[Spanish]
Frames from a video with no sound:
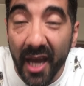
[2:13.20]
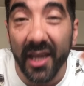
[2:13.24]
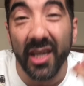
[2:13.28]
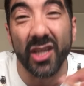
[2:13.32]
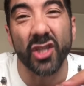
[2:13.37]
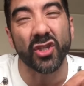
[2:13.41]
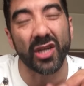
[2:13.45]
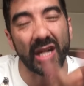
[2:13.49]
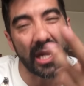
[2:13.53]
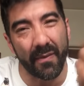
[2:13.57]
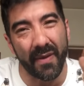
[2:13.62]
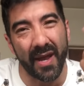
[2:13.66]

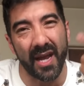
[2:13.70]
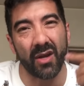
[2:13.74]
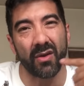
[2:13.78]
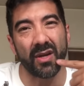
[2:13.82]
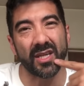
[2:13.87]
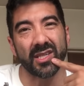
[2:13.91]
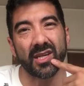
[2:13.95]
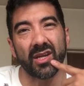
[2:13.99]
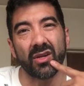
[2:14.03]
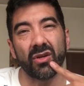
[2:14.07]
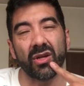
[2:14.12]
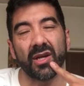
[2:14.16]
yo la banco a
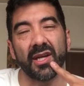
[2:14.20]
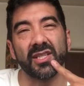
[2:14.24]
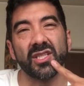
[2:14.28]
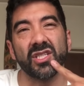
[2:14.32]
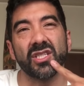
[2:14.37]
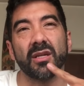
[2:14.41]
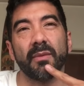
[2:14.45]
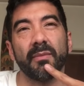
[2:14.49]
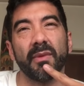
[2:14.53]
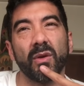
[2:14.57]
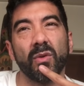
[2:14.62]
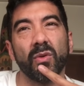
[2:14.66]
Charlotte
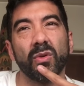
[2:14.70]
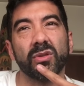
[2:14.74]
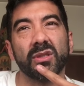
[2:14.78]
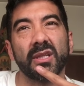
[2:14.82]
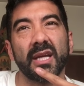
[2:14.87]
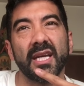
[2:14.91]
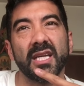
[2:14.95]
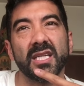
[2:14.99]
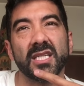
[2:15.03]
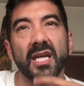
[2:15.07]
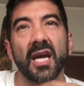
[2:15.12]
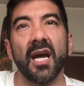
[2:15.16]
Canilla, me
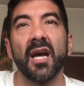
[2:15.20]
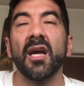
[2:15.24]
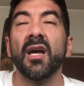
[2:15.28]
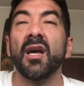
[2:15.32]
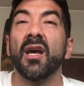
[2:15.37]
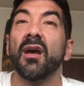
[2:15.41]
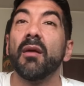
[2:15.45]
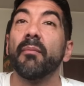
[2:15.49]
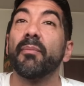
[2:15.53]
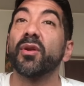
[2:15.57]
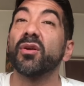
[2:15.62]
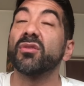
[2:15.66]
gusta ella.
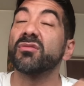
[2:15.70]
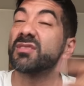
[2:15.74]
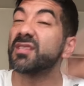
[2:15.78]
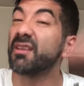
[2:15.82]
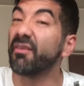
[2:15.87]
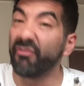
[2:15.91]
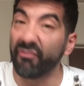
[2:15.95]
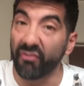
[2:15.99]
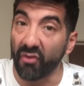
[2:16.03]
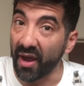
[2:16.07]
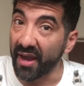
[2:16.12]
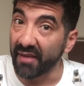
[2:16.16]
Pero se
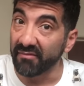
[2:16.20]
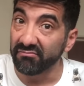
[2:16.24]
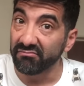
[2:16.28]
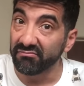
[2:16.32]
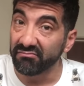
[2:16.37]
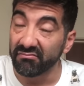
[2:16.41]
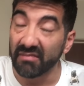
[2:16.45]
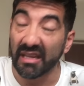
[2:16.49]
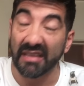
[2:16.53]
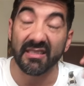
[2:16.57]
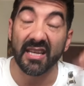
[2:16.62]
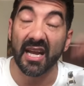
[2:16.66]
fue
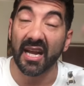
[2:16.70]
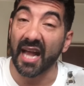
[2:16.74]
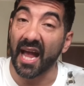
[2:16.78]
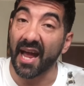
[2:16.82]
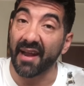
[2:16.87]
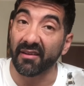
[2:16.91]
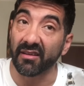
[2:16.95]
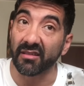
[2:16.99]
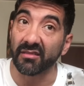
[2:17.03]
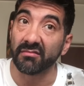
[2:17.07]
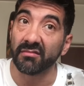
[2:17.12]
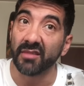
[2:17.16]
la
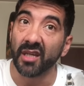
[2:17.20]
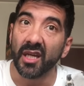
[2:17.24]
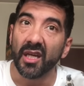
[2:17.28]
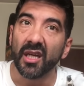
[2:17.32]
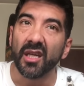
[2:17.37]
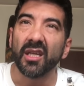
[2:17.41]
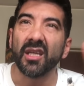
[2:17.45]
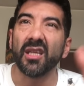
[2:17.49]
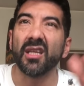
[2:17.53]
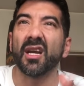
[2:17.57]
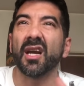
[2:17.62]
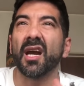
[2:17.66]
sacaron.
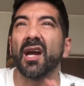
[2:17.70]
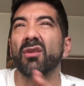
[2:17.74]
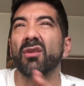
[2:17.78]
Y dejaron